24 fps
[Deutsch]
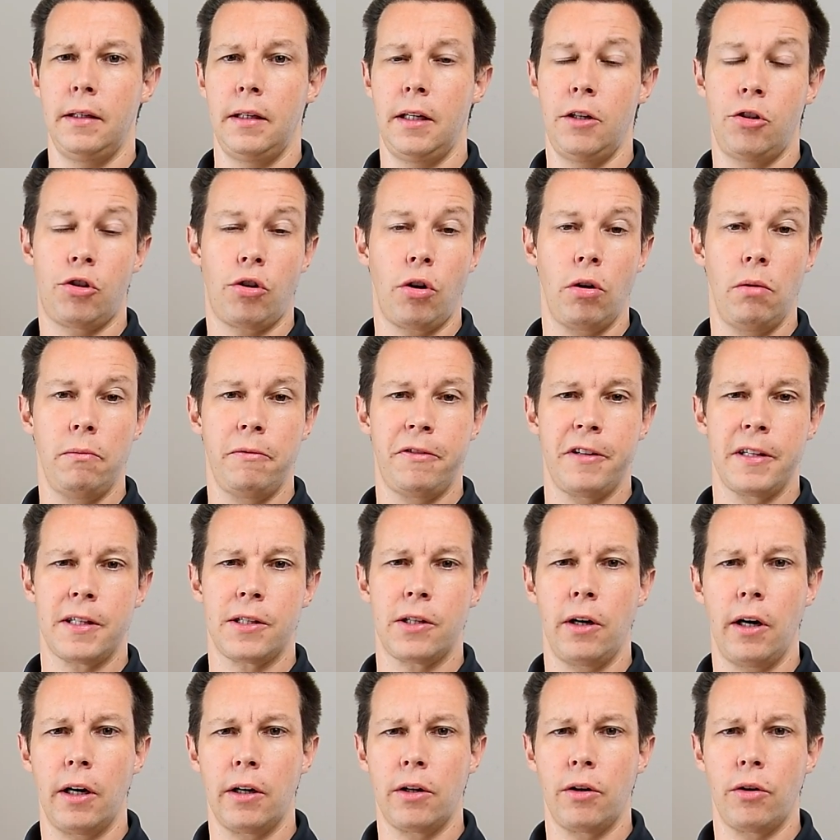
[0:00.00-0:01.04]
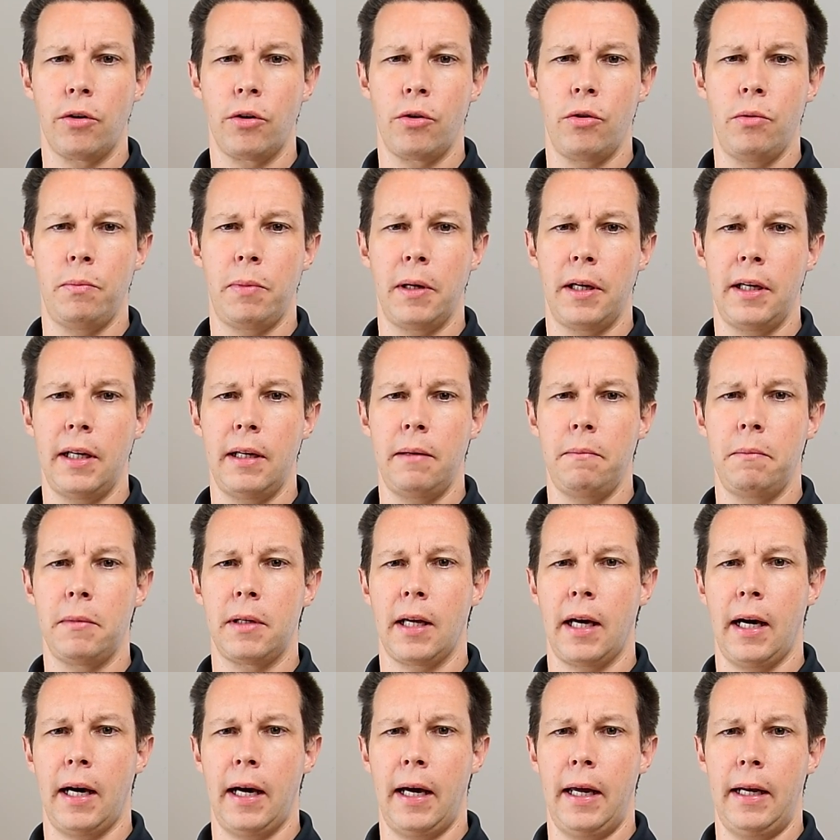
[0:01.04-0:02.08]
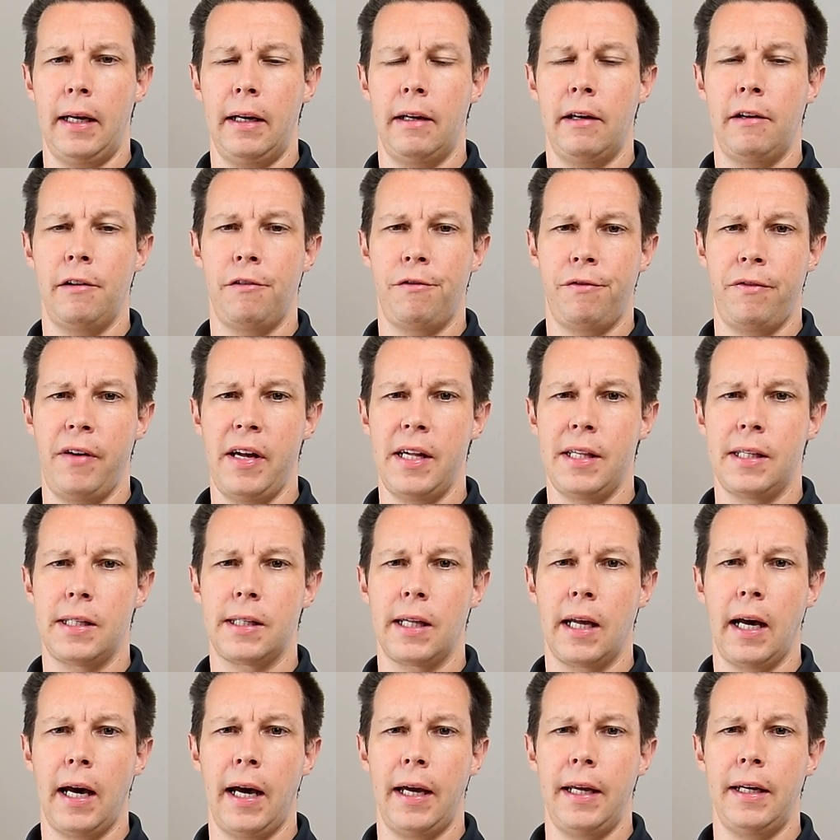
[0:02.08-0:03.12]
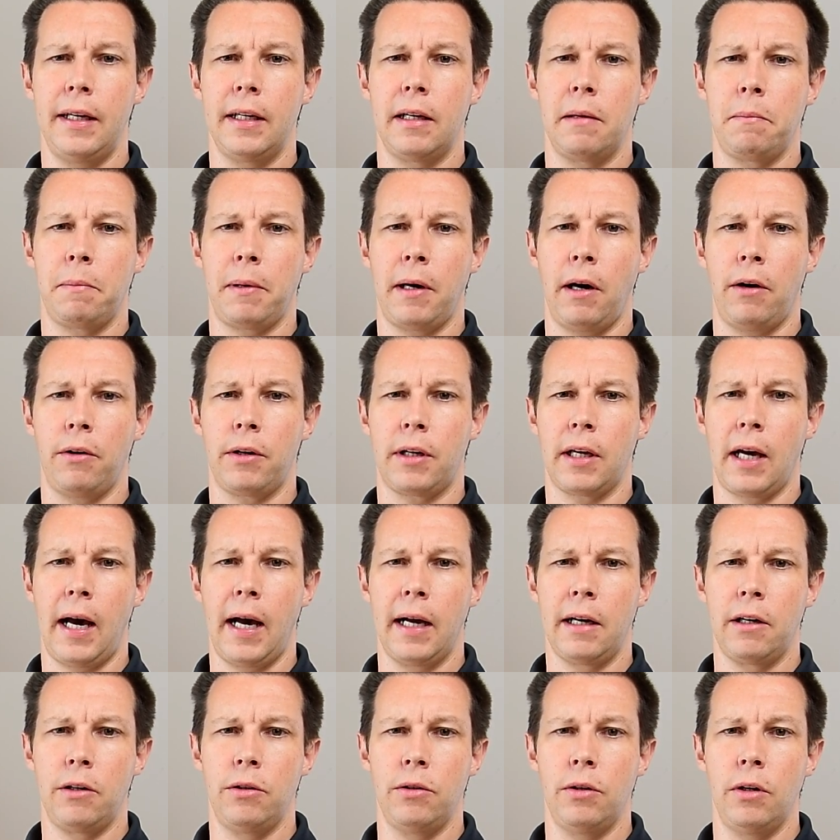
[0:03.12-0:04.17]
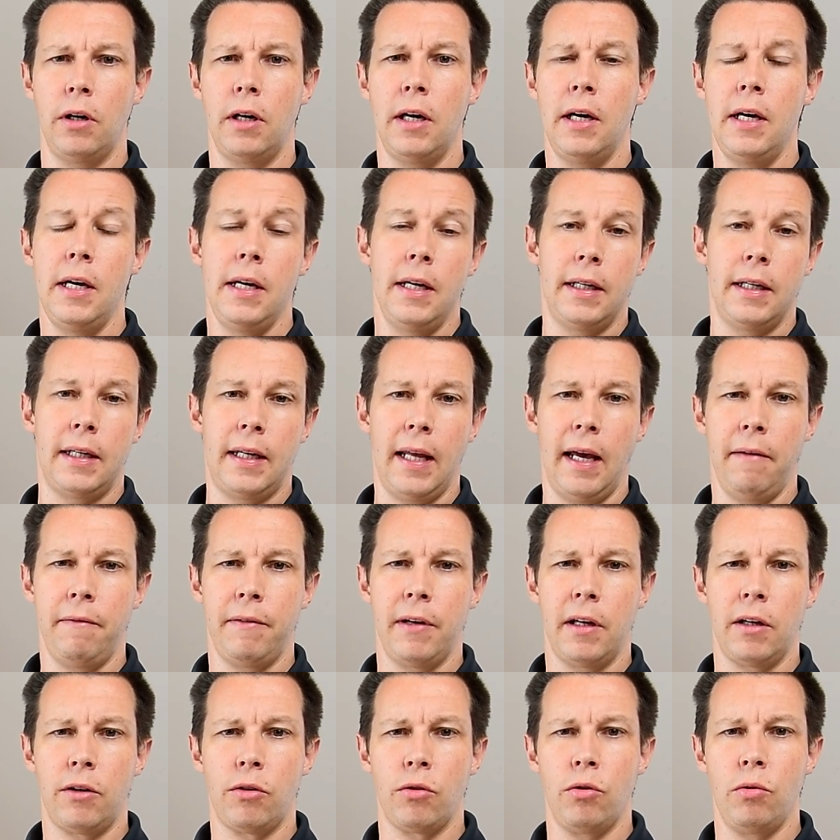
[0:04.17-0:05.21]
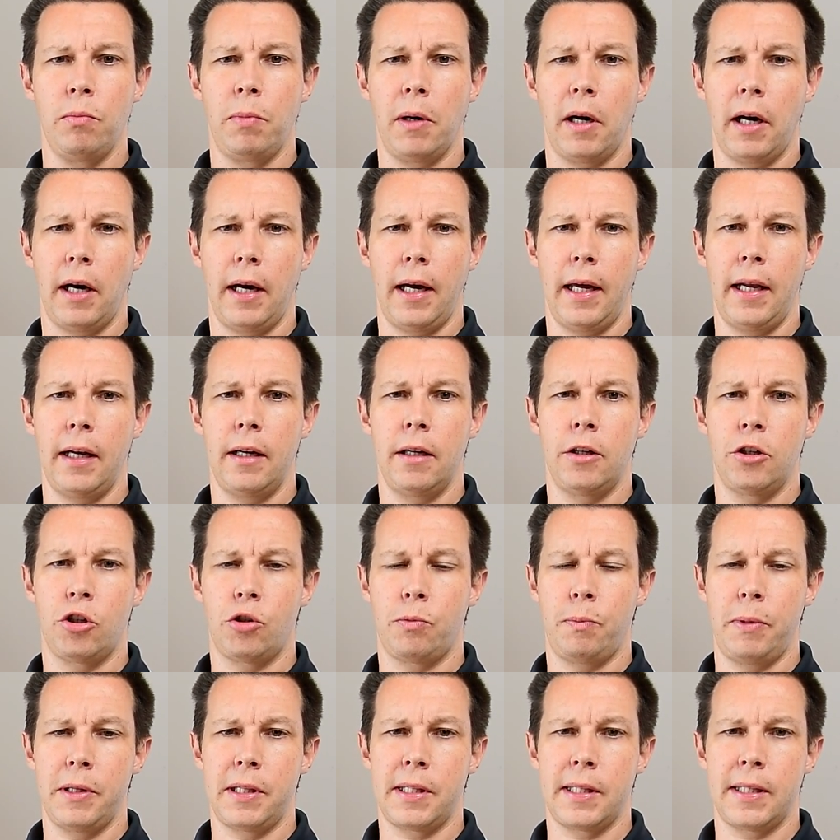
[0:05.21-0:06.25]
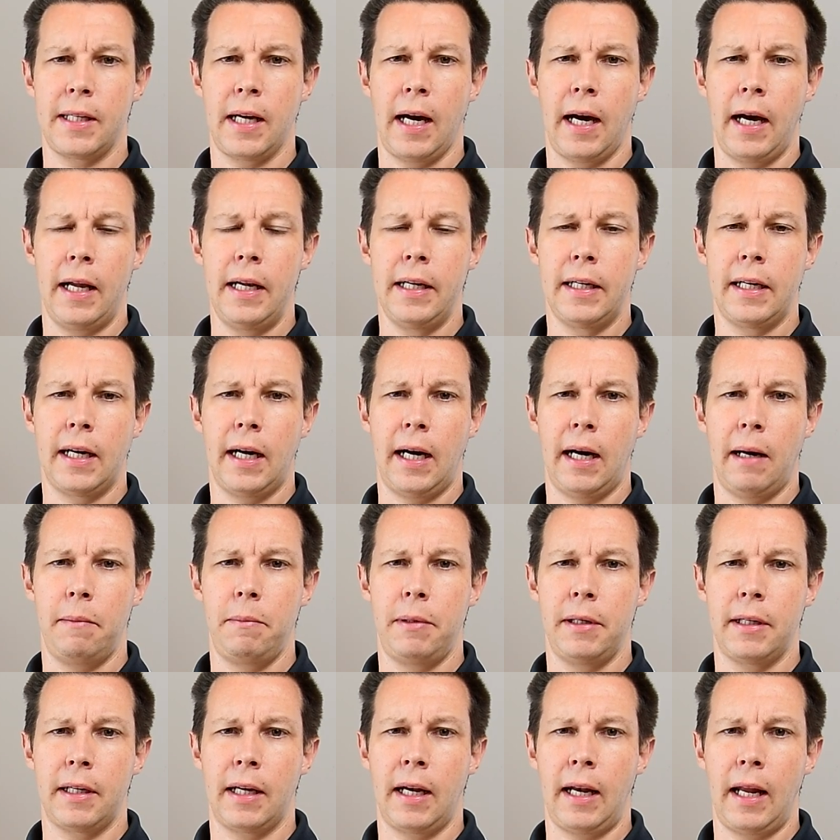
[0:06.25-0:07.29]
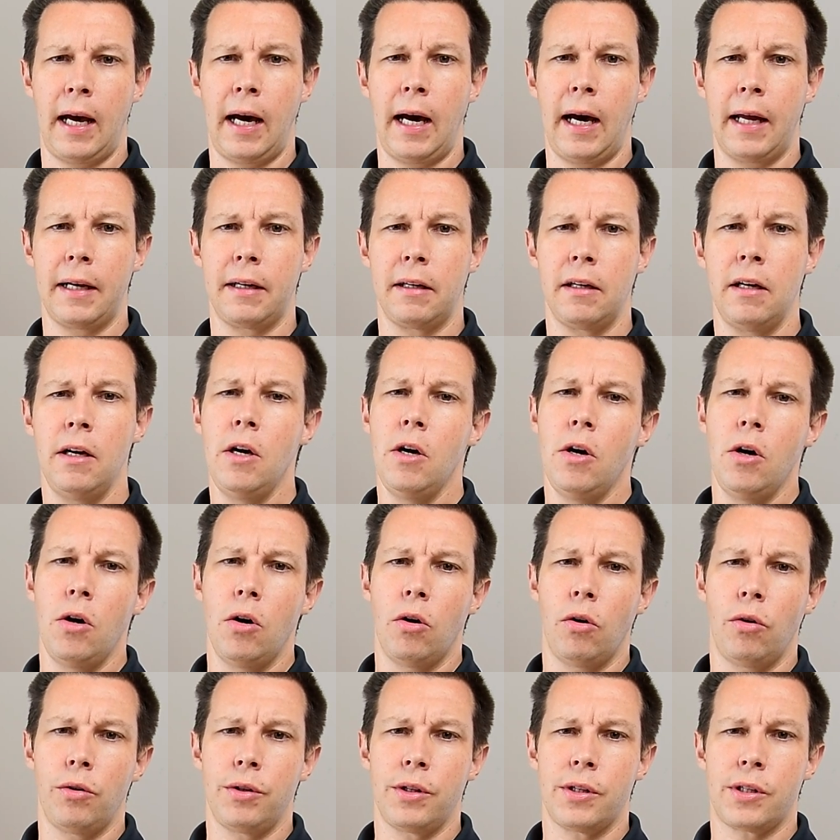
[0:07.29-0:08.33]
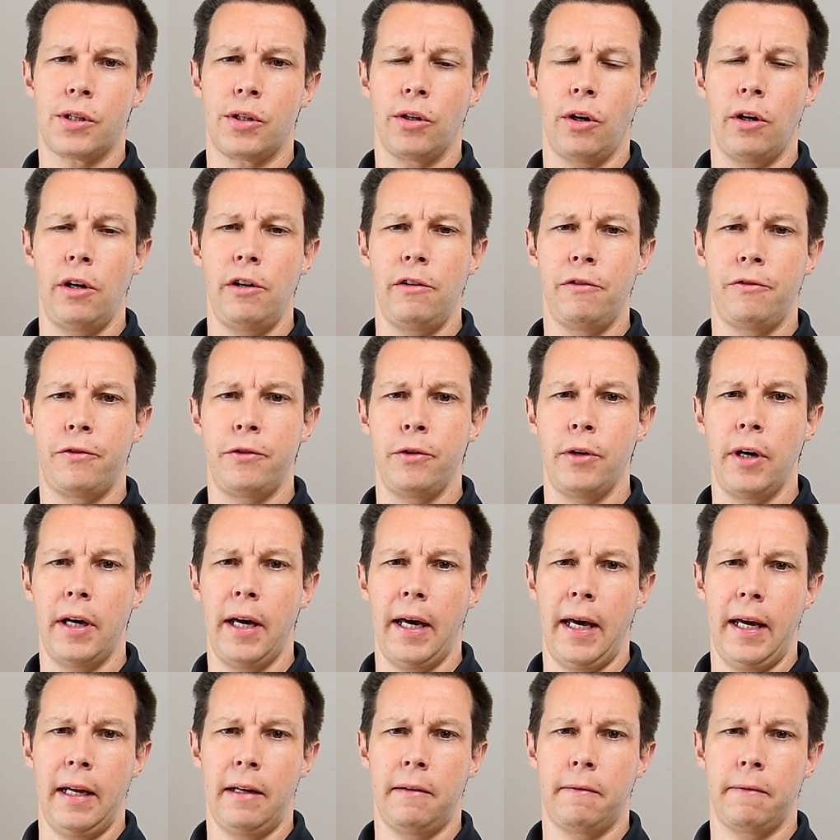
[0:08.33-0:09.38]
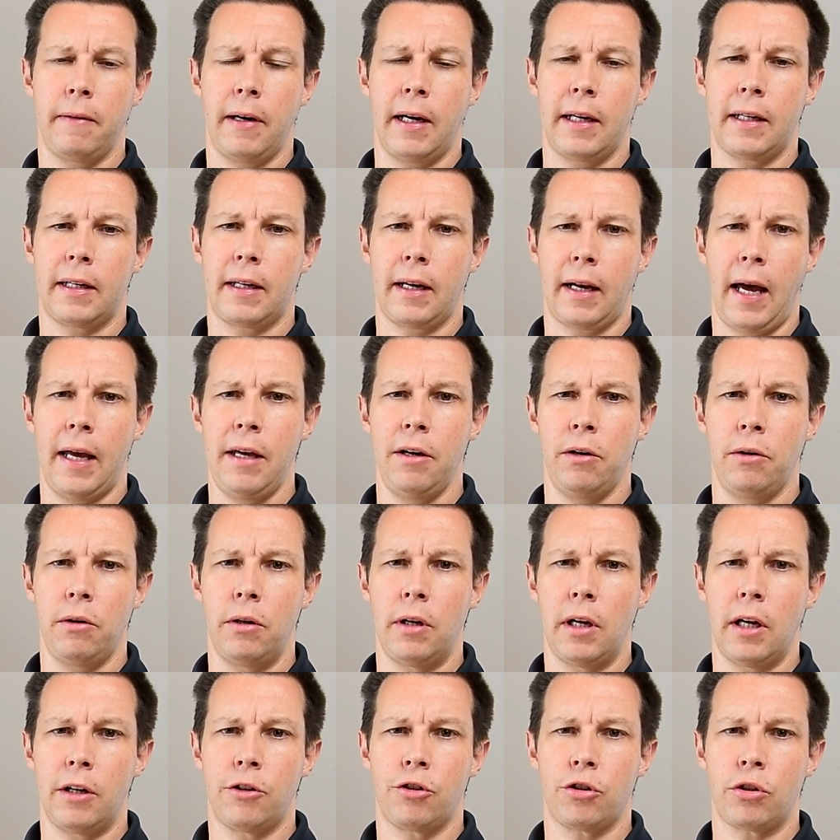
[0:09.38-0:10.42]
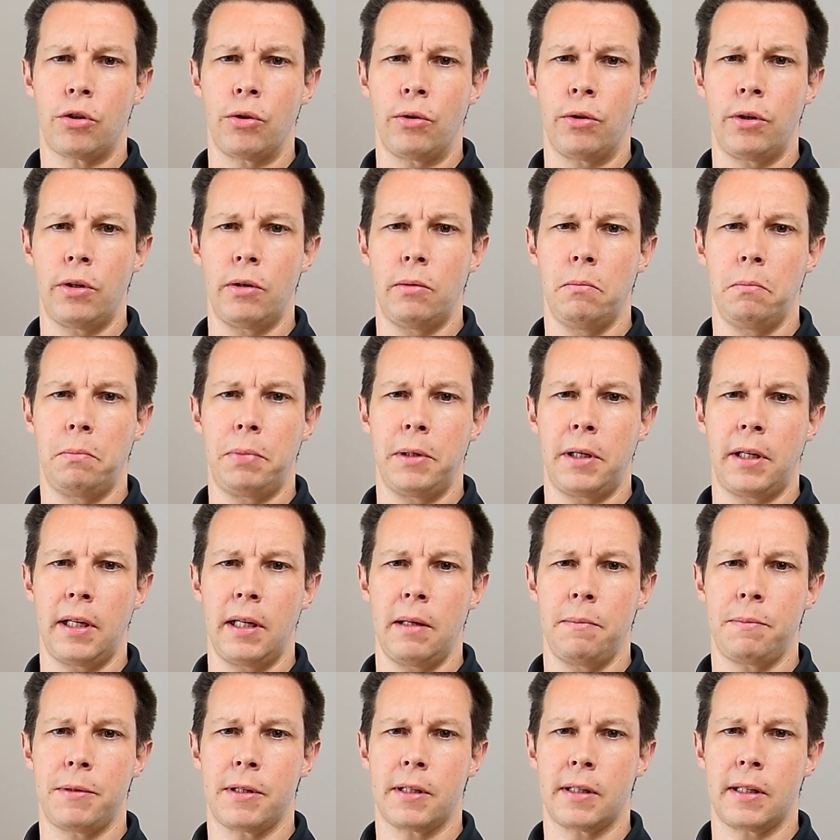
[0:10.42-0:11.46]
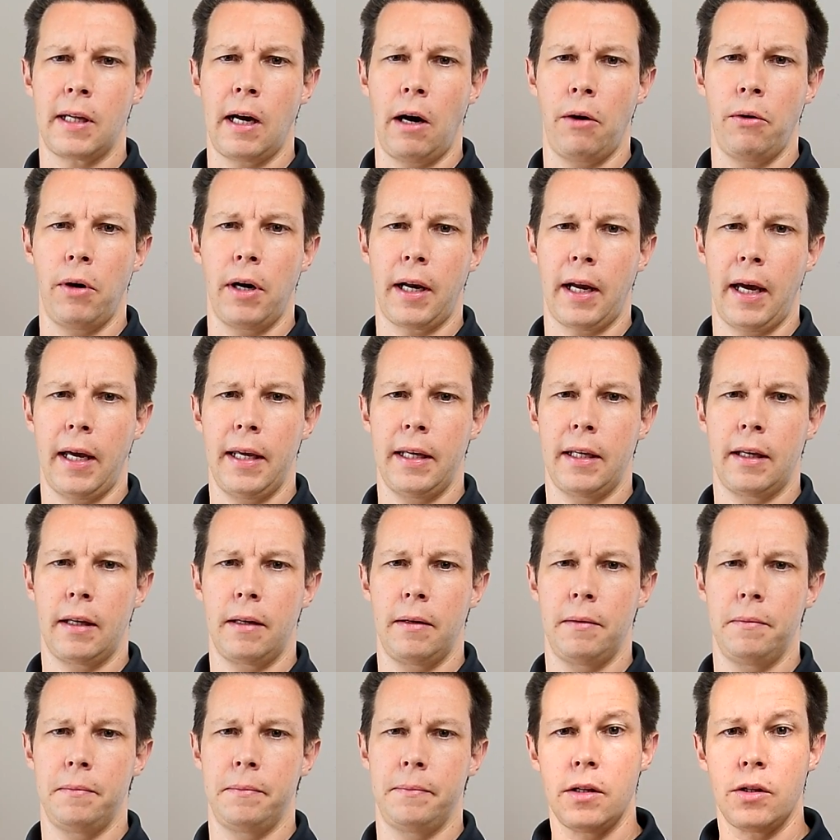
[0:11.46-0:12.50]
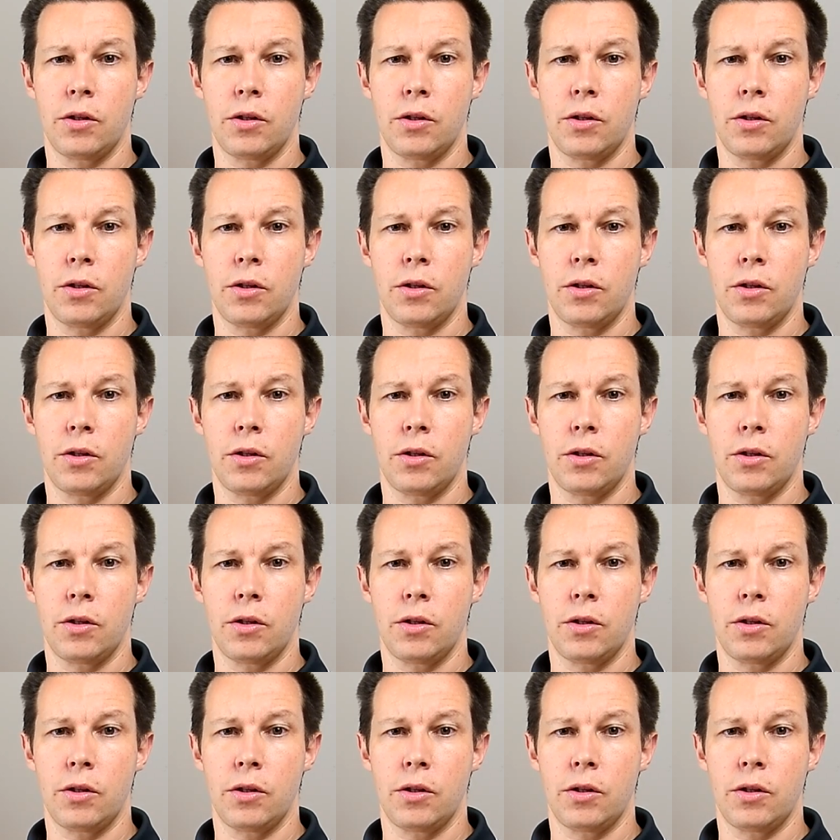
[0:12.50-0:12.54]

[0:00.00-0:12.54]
Die Stromversorgung übernimmt ein fest eingebauter Akku, der wird über ein Spezialkabel geladen und soll für etwa 300 Stunden Betriebsdauer reichen.